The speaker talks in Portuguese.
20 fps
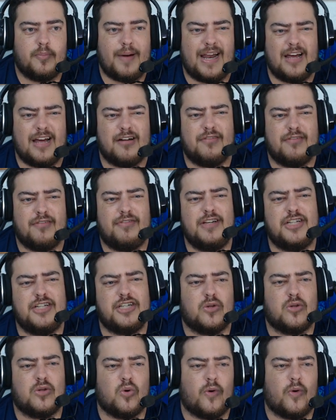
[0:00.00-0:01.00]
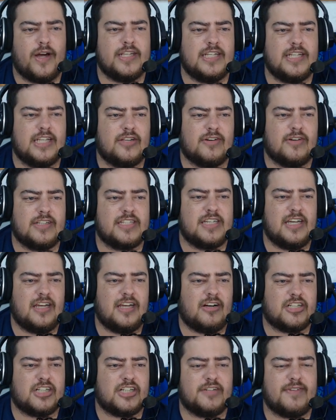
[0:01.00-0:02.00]
o Bellingham 22, então
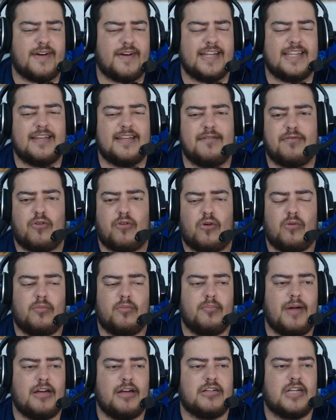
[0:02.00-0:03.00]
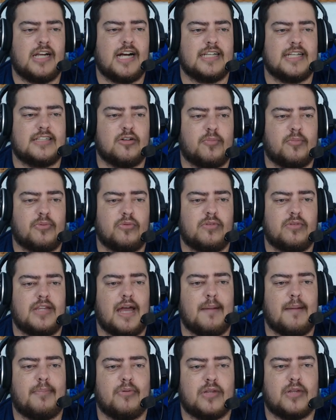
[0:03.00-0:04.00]
assim, acho que a gente vai ter meio de ligação por um
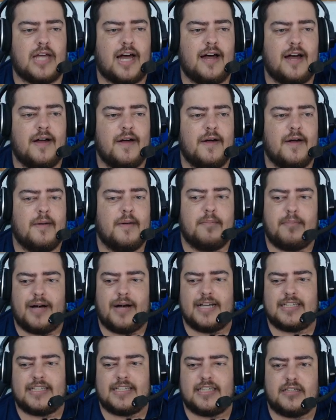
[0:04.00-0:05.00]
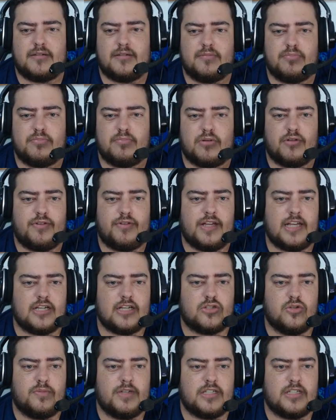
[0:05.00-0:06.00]
tempo, tá? Mas, por via
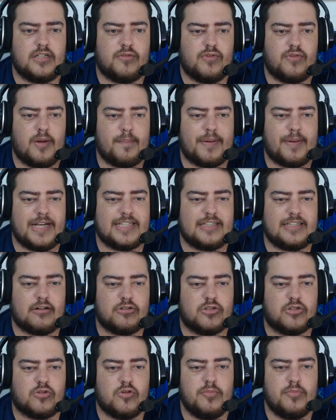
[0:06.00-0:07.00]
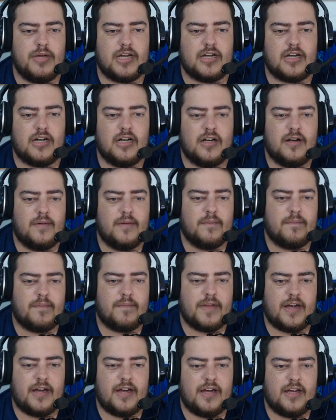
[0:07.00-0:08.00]
das dúvidas, eu vou emprestar o Chucumica,
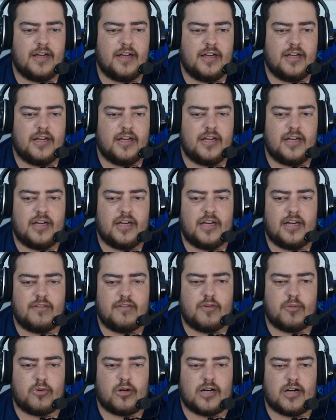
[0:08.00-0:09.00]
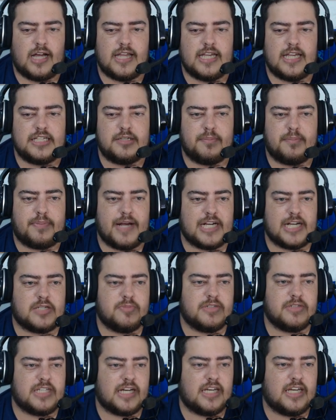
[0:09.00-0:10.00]
né? É, vamos colocar neles de
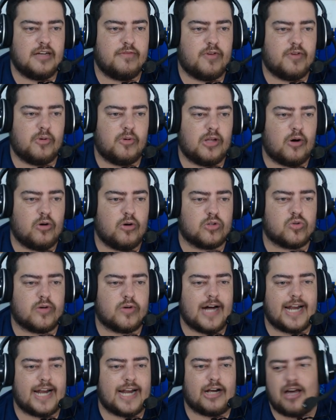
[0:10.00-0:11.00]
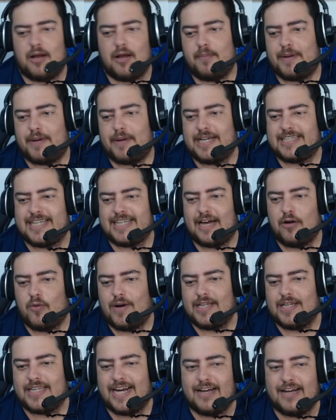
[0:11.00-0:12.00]
empréstimos aqui, vamos lá. Outro cara que eu quero emprestar é
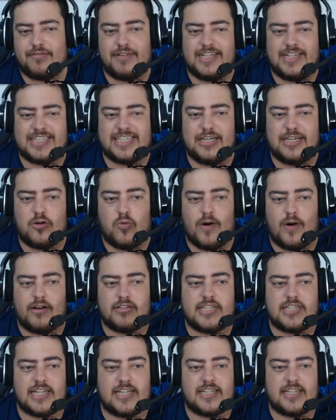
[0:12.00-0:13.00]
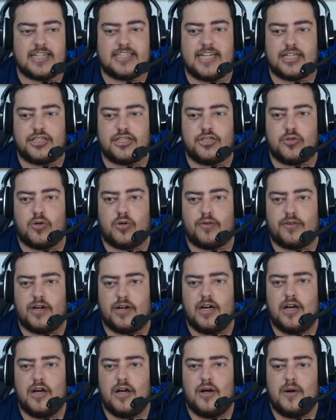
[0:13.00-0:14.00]
o André, 25 anos, 77 de
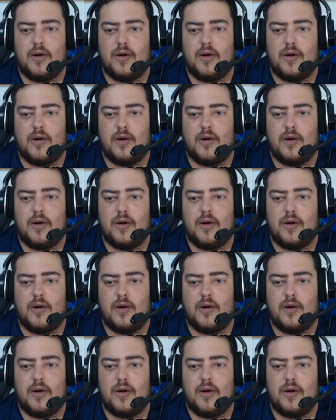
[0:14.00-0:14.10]
over.